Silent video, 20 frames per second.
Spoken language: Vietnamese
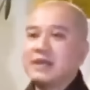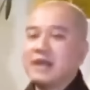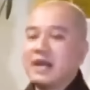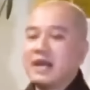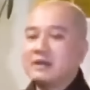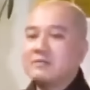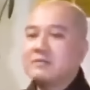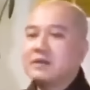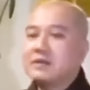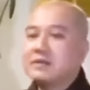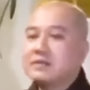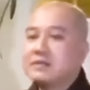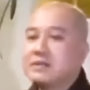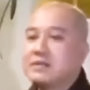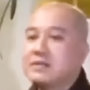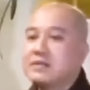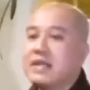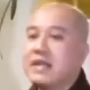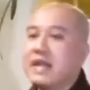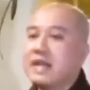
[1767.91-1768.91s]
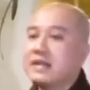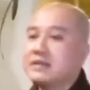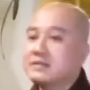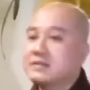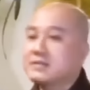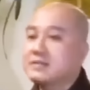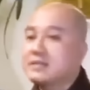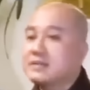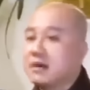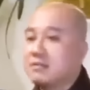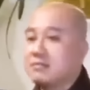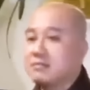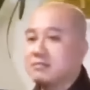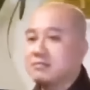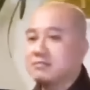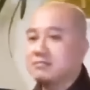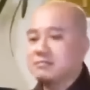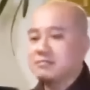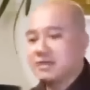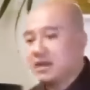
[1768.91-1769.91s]
ở bên Tích Lan xứ nóng
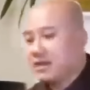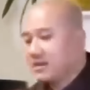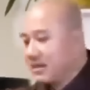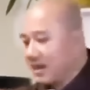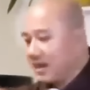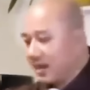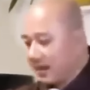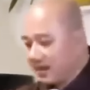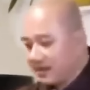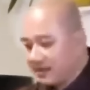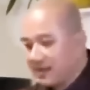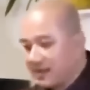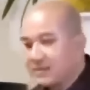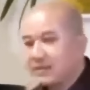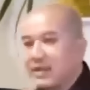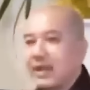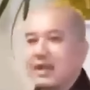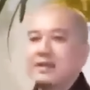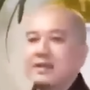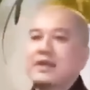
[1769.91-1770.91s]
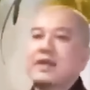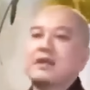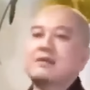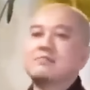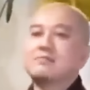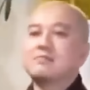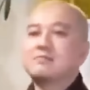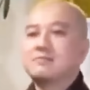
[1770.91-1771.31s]
vẫn hở cánh tay ra.